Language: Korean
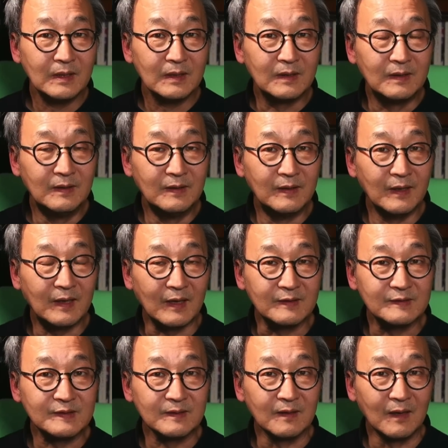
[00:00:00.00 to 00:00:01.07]
길의
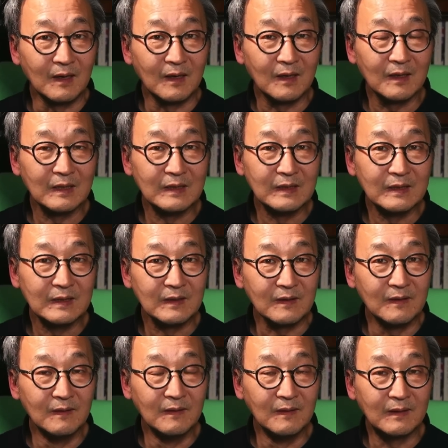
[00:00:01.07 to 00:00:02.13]
가치가
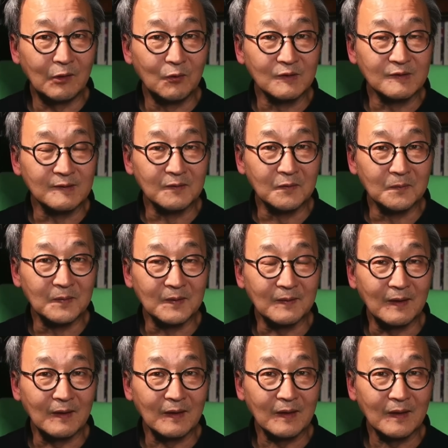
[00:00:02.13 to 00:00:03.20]
길다워진
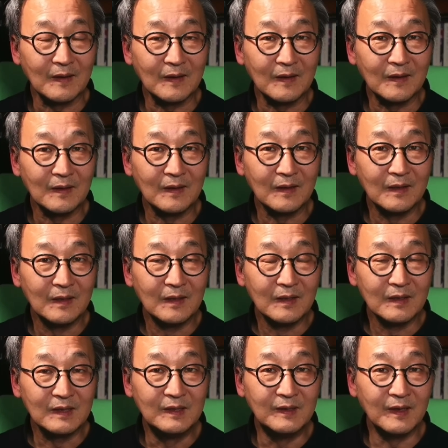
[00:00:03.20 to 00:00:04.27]
겁니다.
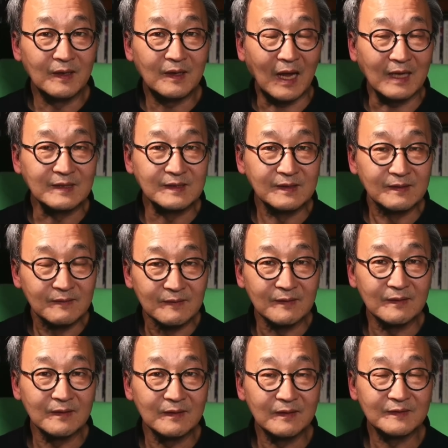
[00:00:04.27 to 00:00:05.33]
길의
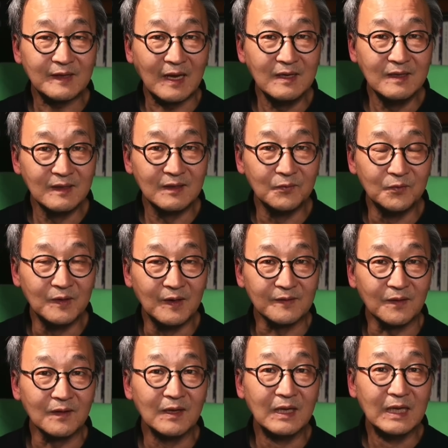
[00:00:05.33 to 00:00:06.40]
가치를 살리기
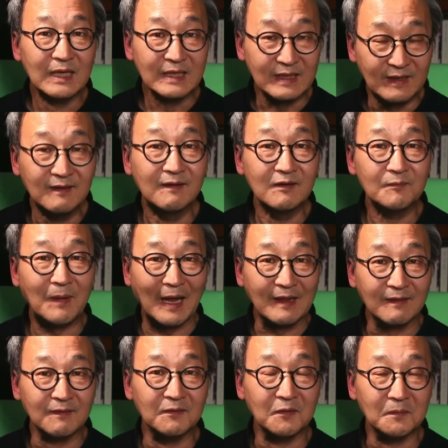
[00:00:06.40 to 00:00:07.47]
위해서 길을
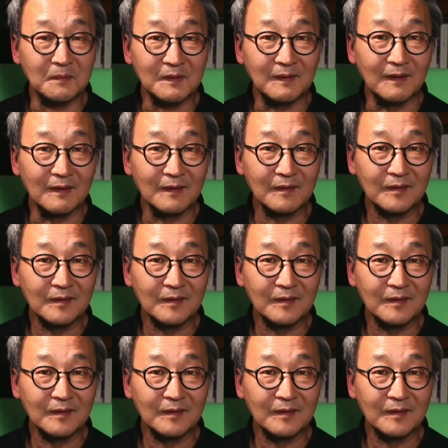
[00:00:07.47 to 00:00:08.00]
만든 겁니다.